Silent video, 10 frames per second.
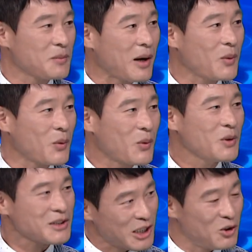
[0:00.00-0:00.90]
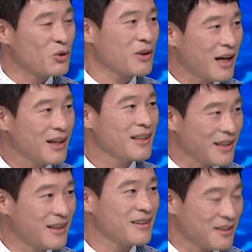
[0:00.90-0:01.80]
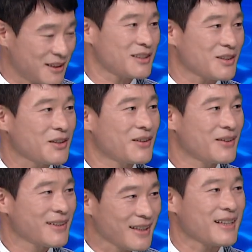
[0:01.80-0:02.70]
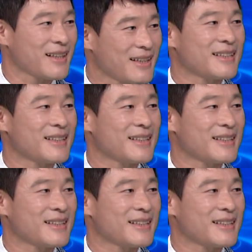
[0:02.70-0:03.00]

받고 잔류를 하게 된 것이죠. 네.